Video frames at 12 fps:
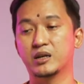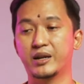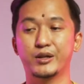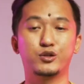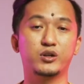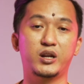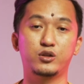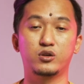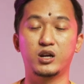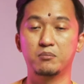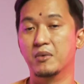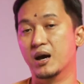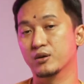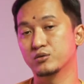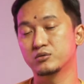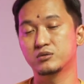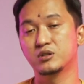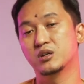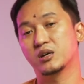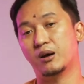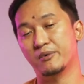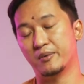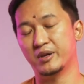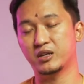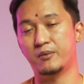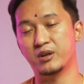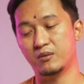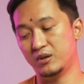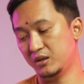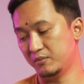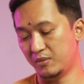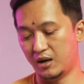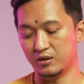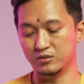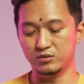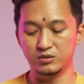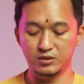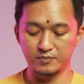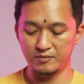kreator-kreator yang baru, kameramen-kameramen yang baru,